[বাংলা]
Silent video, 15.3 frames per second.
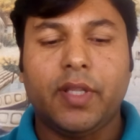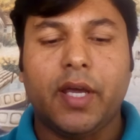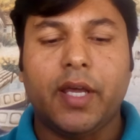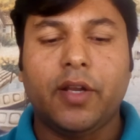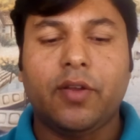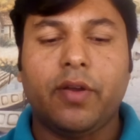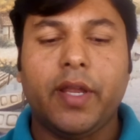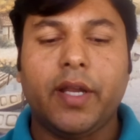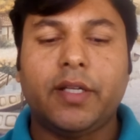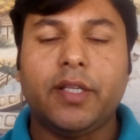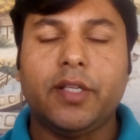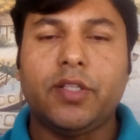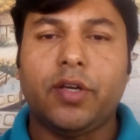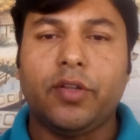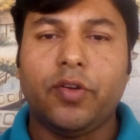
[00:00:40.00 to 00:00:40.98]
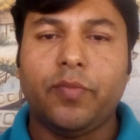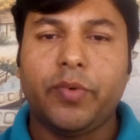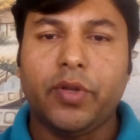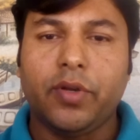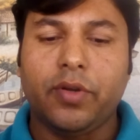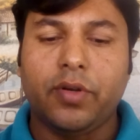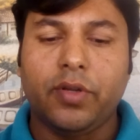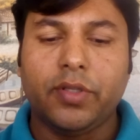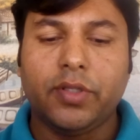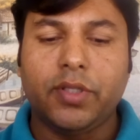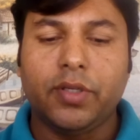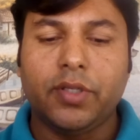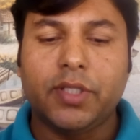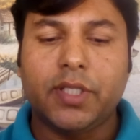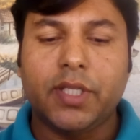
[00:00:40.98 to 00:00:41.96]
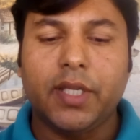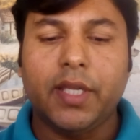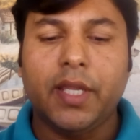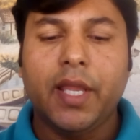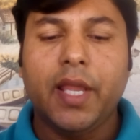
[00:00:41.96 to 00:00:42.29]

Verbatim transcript: তার কয়েকটি জনপ্রিয় গ্রন্থ হচ্ছে